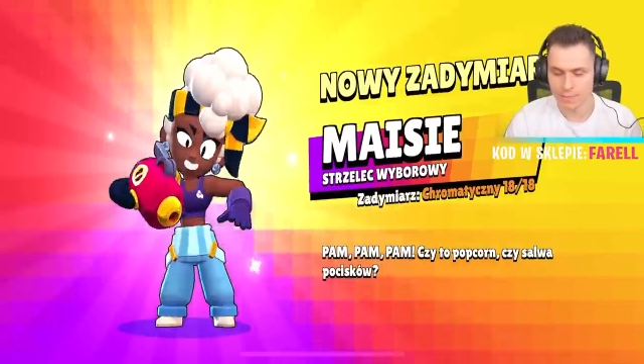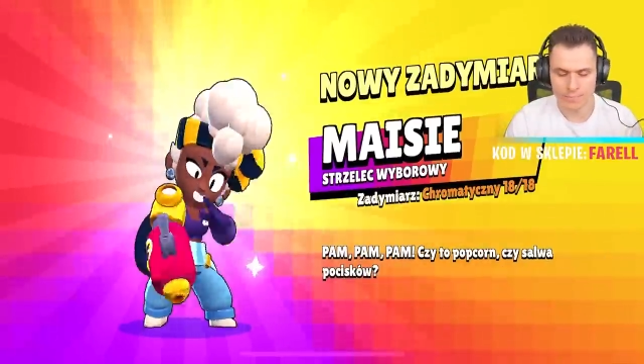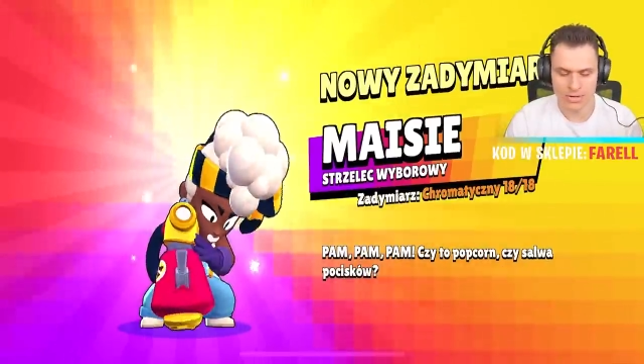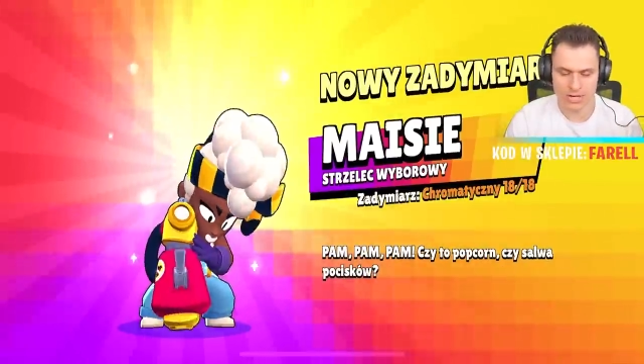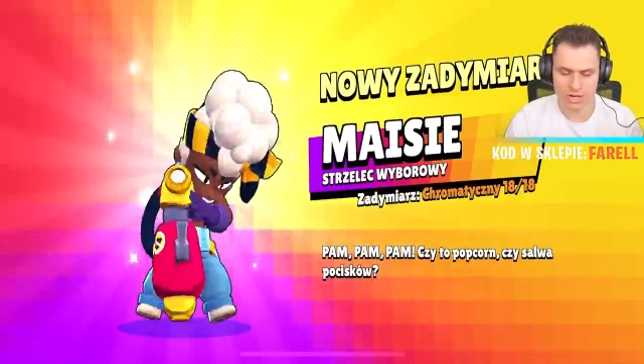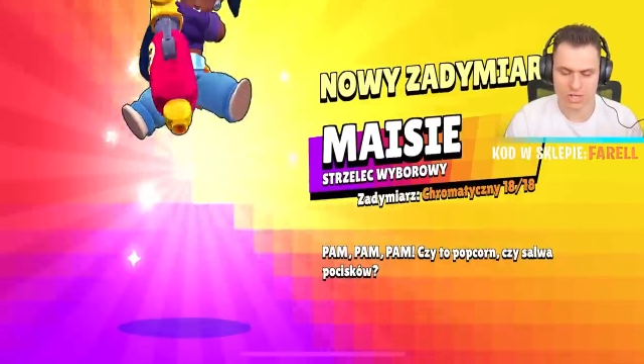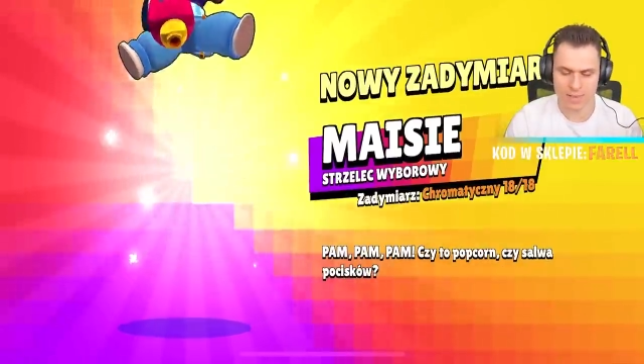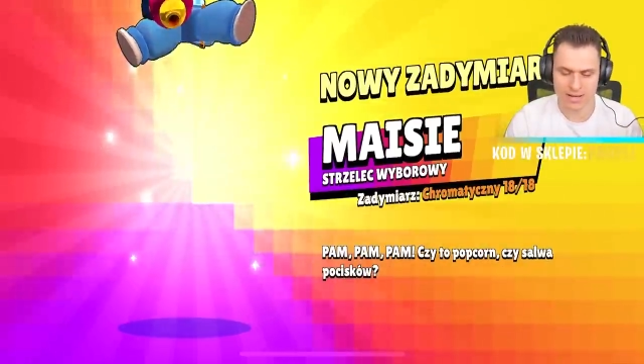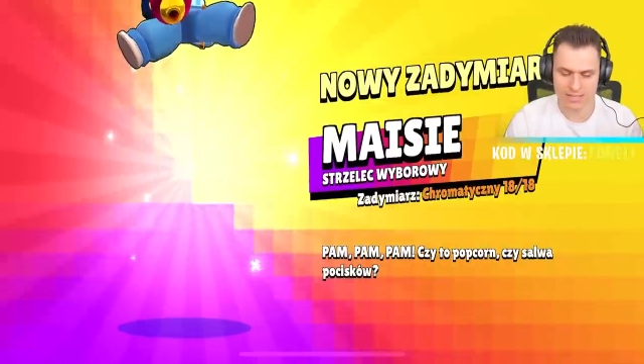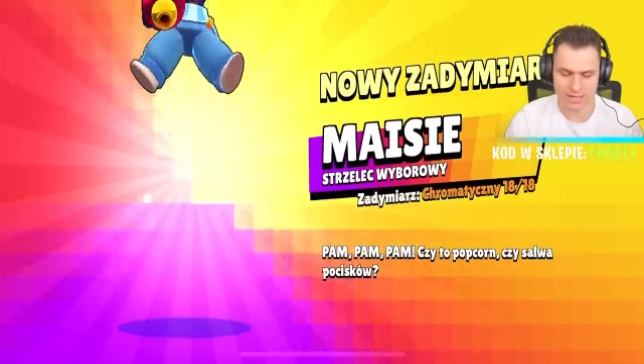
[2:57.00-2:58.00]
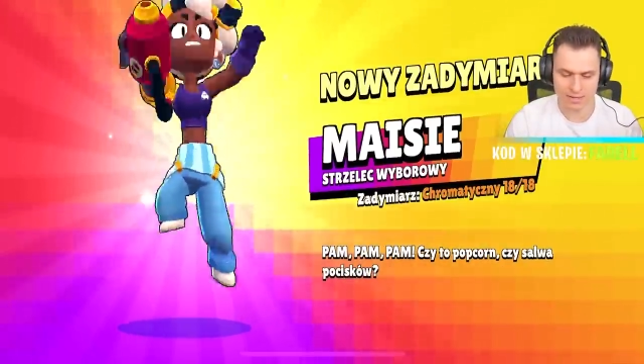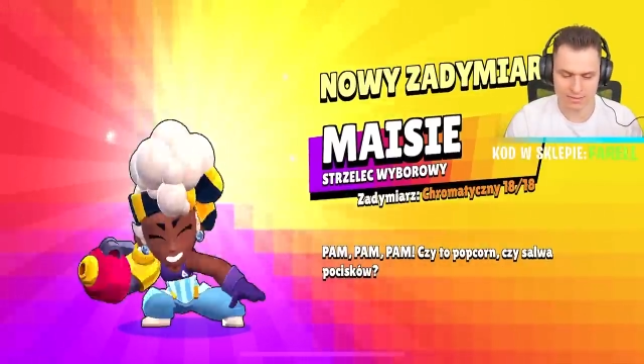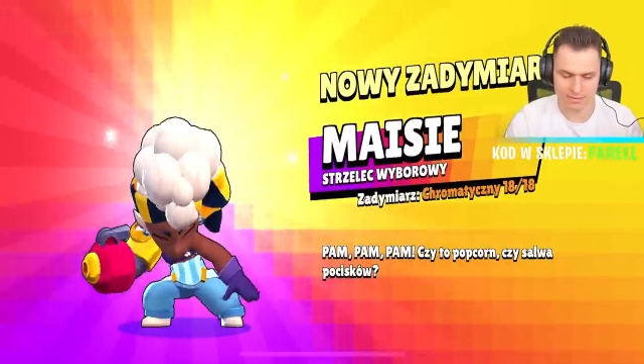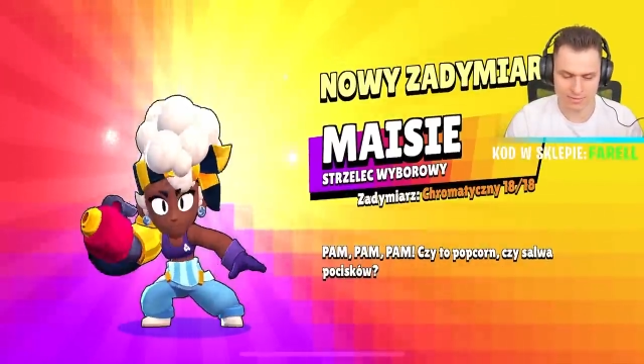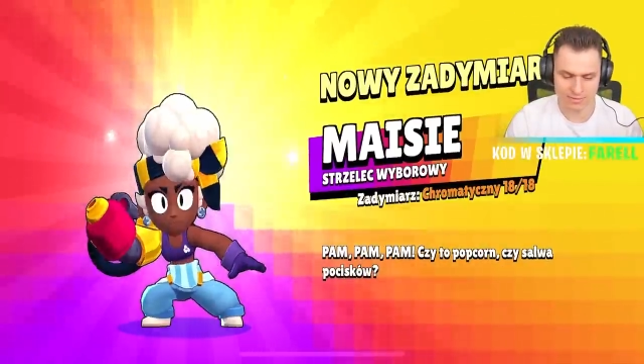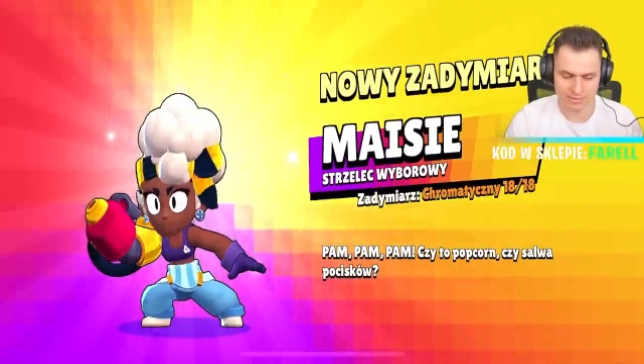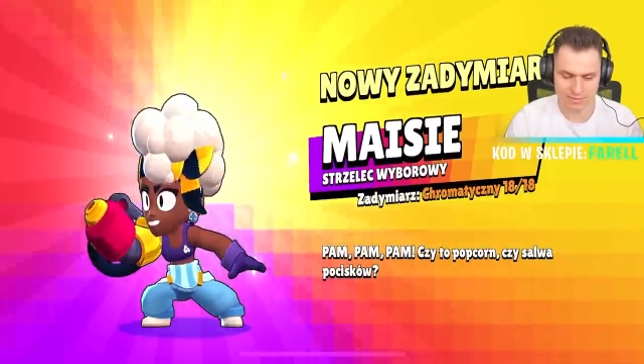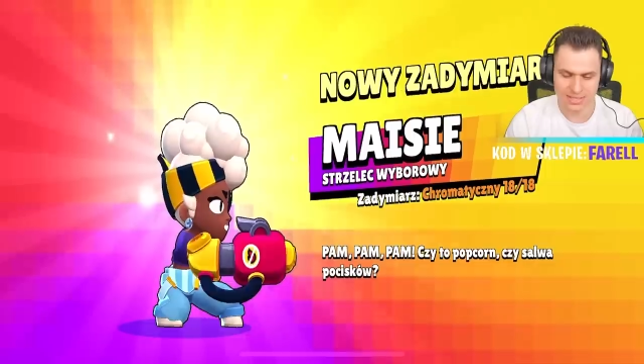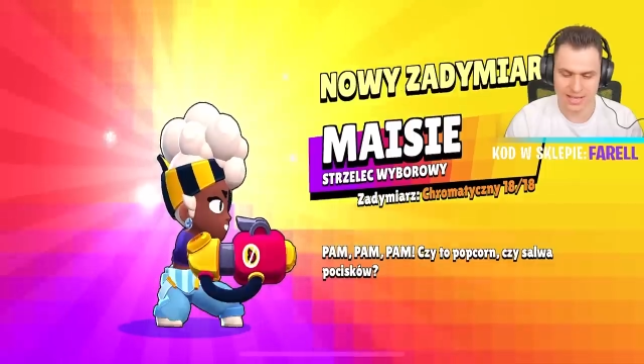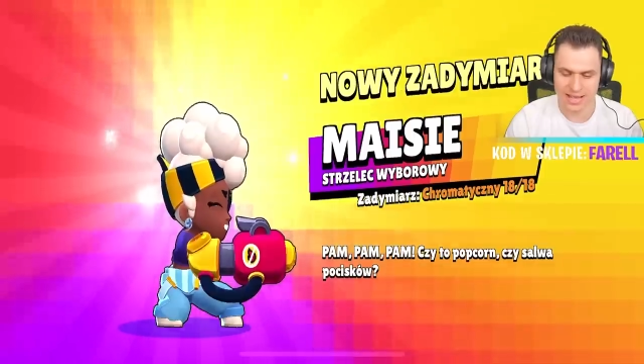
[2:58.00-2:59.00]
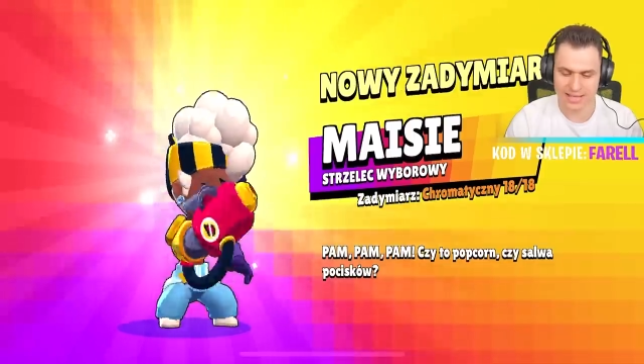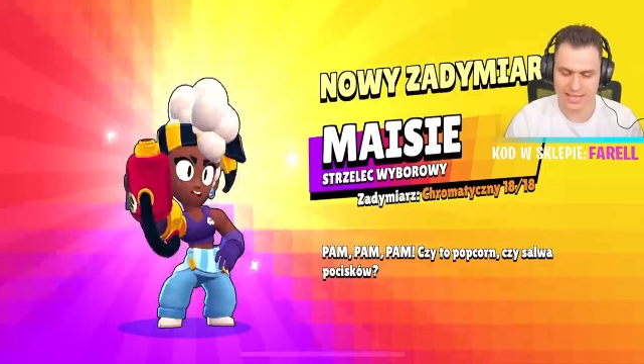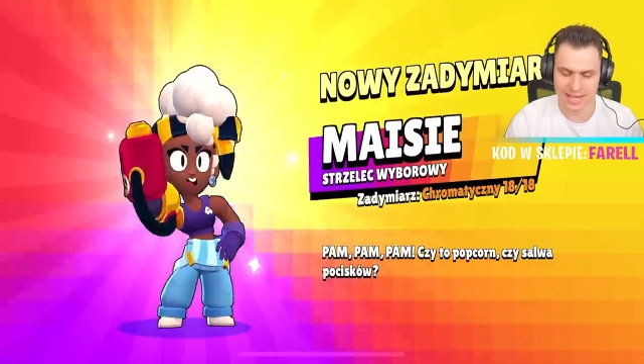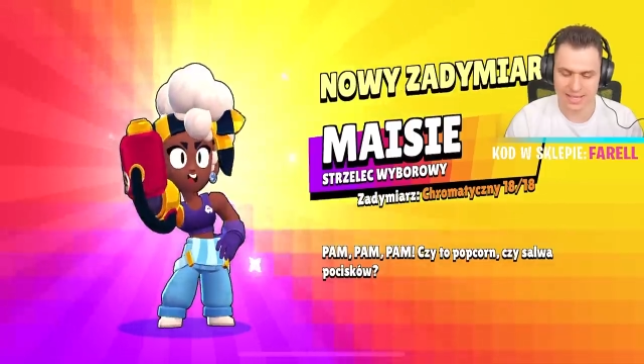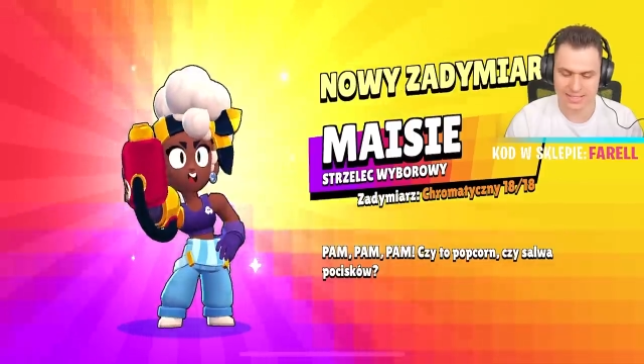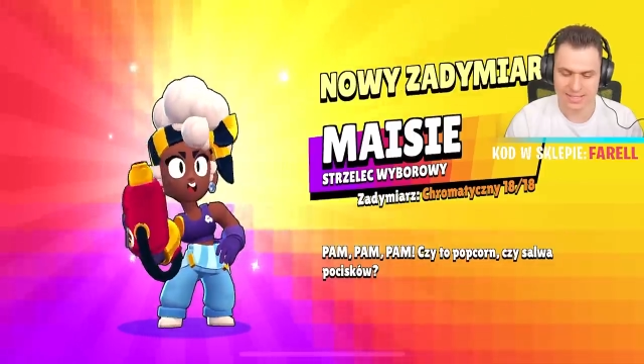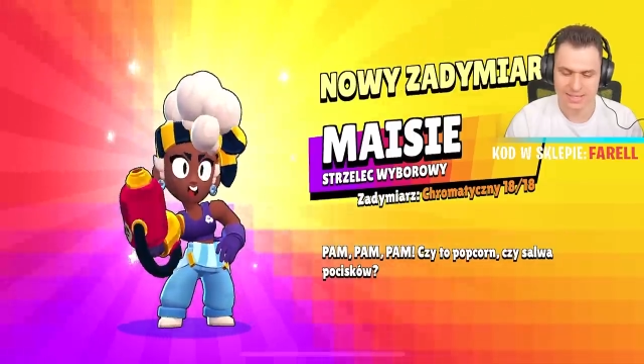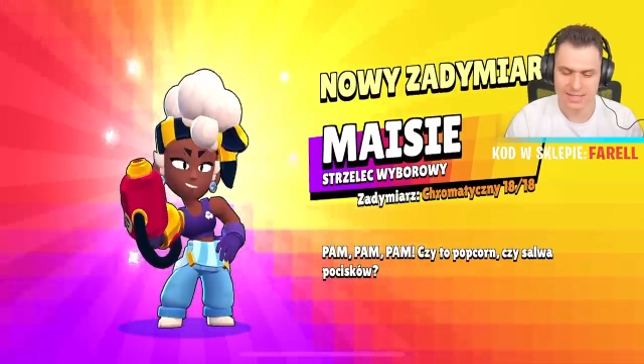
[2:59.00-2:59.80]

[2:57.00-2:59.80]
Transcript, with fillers: Proszę bardzo. Tak jest.